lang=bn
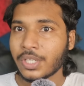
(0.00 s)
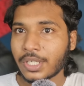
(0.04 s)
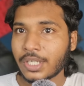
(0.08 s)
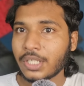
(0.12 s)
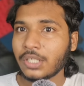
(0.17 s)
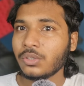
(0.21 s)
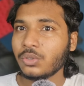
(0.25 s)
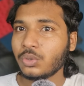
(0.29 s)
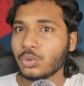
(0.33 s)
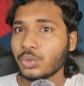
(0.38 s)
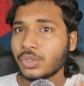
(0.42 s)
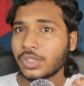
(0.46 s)

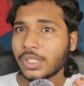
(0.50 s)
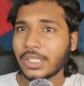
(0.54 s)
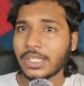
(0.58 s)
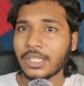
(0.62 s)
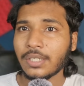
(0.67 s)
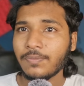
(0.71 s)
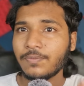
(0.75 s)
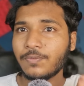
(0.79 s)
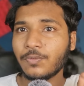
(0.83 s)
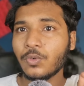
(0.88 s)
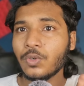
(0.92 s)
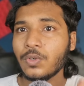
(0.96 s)
কিন্তু সেটা
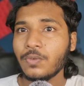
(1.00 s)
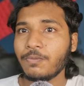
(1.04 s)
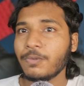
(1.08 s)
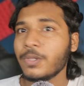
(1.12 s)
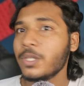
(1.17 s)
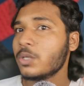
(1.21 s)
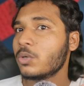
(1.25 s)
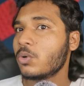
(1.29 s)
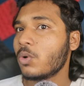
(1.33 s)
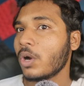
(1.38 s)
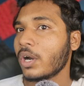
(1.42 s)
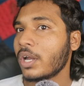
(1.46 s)

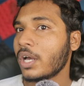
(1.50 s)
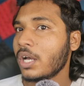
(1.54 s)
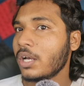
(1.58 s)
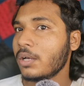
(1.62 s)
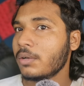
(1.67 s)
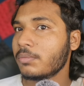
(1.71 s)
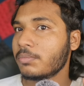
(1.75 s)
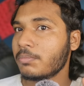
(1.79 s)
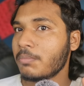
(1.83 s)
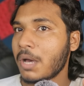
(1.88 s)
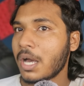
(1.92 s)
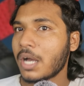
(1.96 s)
ফুলফিল করা
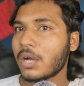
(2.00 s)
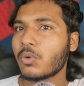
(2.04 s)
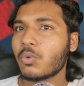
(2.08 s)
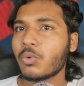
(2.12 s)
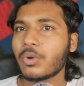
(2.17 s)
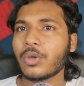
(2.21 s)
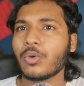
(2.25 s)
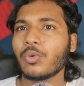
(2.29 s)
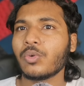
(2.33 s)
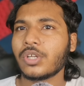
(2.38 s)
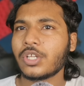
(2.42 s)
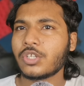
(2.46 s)
বা
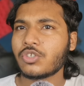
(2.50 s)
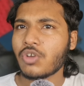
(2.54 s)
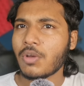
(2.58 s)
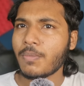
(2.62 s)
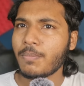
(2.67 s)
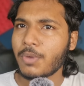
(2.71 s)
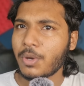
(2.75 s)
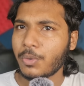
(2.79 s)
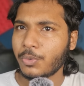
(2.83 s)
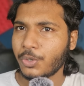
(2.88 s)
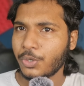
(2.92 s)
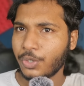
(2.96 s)
করে ওঠা
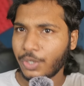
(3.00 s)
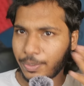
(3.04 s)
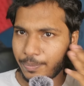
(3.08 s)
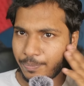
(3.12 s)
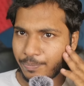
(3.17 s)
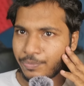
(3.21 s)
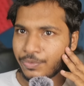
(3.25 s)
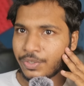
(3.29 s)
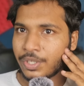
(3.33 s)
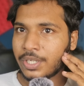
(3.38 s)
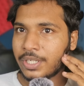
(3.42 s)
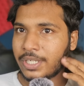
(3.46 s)
সম্ভব হয়নি
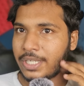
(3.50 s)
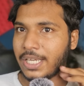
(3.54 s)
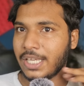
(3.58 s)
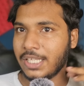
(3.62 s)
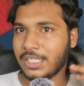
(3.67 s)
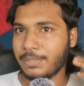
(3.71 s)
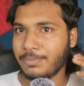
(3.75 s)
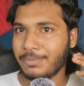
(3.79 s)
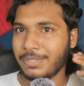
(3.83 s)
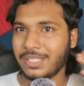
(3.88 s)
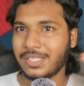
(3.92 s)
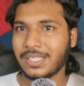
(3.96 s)
ঠিক
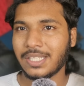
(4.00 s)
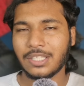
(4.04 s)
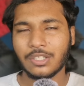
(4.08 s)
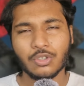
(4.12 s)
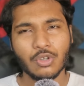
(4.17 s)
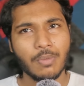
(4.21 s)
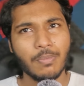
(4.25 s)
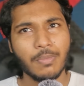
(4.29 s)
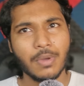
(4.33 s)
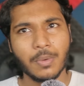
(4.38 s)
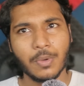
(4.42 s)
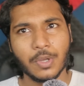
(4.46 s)
আছে মির্জাতে
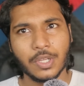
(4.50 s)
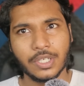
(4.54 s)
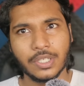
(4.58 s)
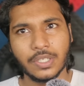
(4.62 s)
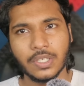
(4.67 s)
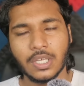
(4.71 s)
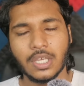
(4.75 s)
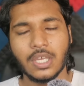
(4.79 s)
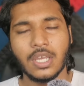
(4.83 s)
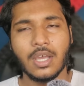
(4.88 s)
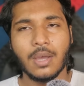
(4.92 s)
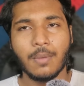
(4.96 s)
সম্ভব হয়নি
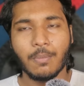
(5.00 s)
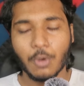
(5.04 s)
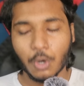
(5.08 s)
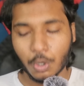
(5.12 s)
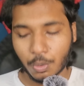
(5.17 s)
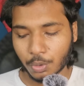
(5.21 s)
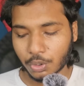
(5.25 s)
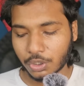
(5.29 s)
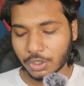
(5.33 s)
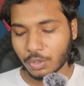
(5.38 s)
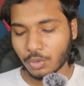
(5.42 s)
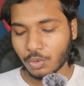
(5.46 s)

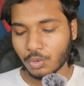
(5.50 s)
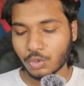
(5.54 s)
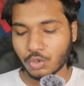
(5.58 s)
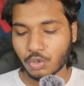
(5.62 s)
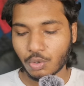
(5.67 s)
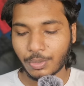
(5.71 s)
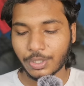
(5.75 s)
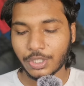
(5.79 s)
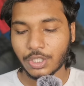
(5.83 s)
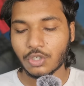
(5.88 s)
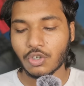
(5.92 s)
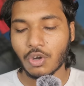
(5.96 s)
পরবর্তী কোনো
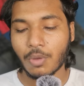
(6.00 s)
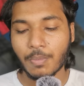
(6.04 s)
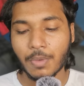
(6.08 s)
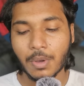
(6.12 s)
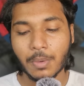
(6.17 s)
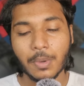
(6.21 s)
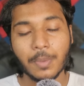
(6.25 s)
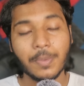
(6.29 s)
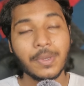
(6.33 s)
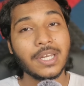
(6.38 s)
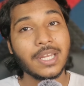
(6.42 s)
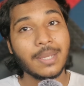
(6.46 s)
ছবিতে
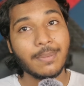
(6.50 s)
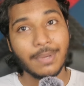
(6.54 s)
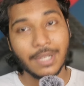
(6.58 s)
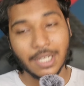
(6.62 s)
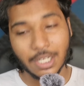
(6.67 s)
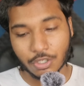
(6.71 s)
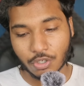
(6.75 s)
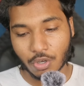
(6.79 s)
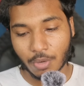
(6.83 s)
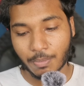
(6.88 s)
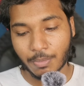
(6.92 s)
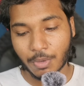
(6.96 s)
সম্ভব হবে
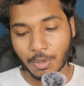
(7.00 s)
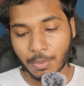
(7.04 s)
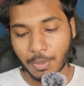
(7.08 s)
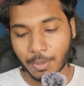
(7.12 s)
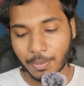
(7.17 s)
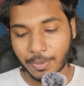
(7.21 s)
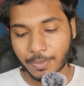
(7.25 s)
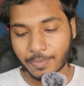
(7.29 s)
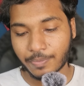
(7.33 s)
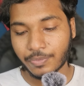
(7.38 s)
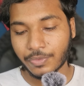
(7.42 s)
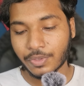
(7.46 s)
রেবেলে সম্ভব
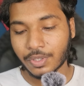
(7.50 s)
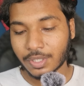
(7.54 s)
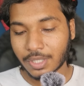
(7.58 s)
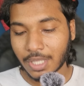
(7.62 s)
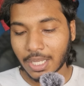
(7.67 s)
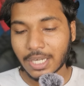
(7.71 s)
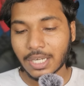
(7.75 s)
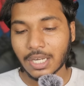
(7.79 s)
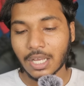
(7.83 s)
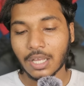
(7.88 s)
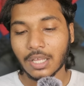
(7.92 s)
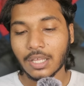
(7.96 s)
হবে
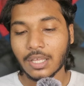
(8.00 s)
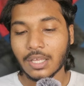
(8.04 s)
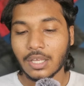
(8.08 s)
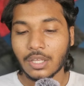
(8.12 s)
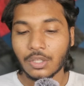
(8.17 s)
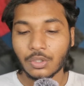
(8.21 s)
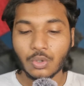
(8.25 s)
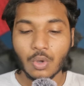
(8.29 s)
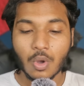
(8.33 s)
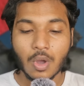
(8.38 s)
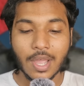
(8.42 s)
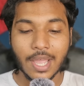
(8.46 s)
তাই না
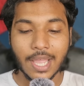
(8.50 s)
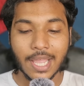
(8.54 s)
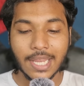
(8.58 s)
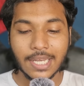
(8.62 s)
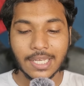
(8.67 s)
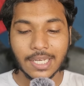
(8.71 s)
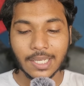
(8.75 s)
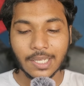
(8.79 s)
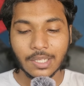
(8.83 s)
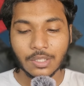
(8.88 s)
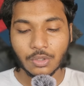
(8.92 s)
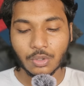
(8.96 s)
তো
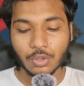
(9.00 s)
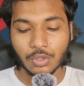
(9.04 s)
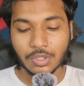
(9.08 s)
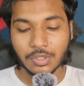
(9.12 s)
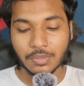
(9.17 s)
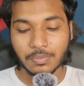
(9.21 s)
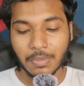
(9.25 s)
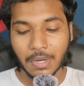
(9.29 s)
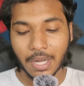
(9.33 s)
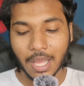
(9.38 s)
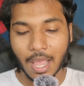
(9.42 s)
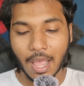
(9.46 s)
এইটা কিন্তু
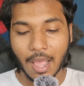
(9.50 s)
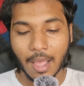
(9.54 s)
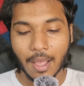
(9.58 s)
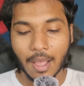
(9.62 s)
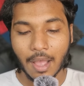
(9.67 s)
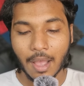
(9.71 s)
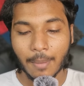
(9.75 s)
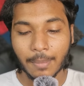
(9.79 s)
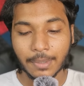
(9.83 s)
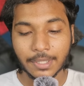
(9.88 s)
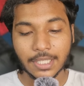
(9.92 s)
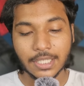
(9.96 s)
মানে
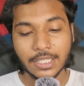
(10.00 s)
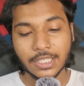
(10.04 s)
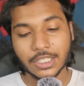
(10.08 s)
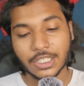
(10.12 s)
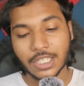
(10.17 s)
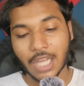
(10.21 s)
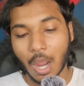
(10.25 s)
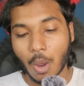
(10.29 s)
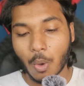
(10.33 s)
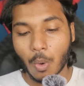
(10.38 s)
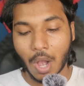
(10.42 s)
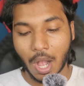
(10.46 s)
আমাদের
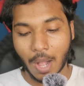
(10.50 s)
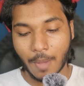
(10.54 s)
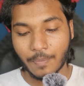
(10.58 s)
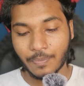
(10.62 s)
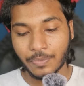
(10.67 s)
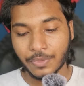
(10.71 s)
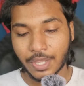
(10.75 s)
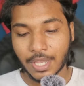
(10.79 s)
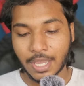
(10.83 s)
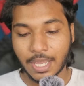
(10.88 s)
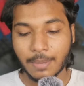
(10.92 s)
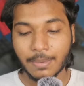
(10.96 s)
চাওয়া
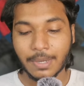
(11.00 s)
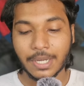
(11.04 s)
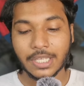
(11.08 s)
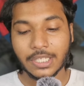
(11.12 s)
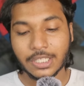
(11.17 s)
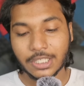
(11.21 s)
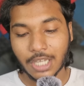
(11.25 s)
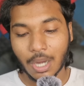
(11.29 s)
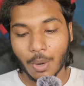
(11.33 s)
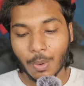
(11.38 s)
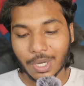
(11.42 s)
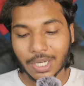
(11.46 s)
এবার এই
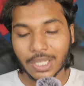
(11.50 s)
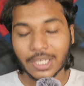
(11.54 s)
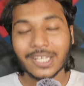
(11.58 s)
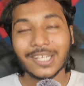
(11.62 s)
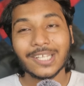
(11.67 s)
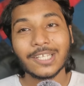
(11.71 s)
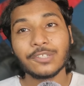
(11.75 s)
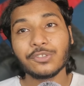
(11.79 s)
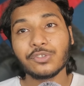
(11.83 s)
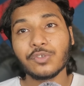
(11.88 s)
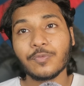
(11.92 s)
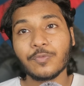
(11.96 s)
চাওয়াটাকে
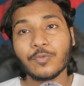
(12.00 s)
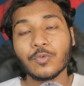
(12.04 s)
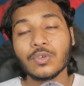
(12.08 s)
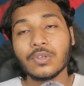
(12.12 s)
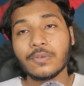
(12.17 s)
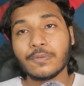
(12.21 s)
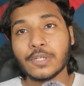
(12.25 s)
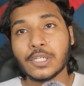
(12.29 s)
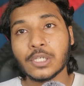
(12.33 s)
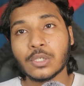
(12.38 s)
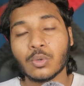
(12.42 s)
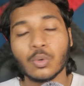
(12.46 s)
কিন্তু
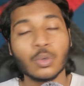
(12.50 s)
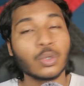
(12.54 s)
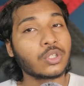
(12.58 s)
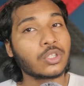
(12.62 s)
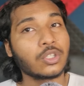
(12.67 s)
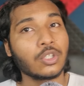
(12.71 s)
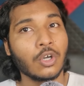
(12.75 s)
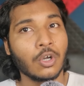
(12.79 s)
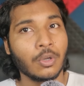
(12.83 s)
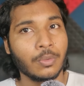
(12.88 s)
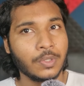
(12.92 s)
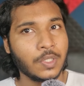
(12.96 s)
ফুলফিল
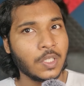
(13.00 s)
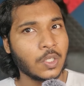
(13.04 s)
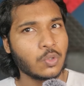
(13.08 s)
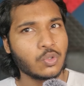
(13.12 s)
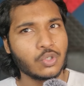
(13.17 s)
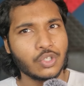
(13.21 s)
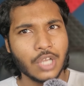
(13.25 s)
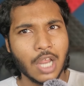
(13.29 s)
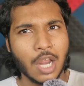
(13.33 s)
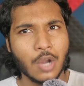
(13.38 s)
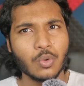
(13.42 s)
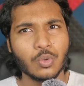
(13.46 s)
করতে হবে দেখো
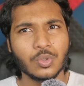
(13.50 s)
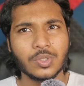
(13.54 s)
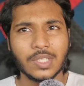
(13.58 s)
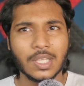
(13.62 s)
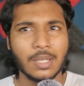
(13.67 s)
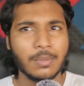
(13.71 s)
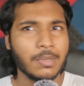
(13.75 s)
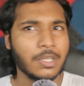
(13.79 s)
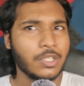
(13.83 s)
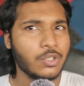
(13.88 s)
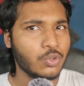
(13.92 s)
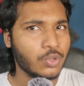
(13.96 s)
শাহরুখ
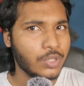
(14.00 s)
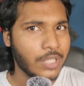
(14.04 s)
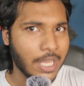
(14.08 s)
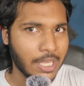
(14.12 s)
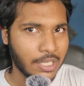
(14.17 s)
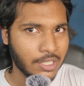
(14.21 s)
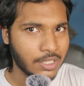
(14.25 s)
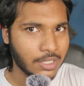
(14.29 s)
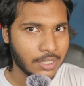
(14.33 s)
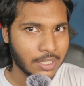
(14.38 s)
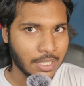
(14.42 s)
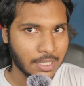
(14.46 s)
সালমান যদি
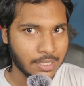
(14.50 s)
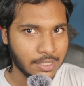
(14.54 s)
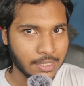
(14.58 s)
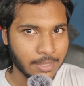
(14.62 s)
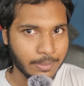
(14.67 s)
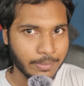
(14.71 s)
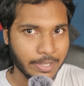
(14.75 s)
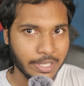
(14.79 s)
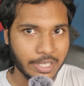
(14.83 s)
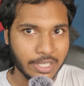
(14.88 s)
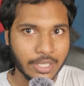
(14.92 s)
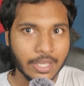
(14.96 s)
একসাথে আসতে
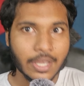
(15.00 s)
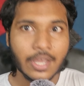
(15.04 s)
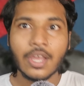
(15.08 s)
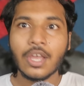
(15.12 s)
পারে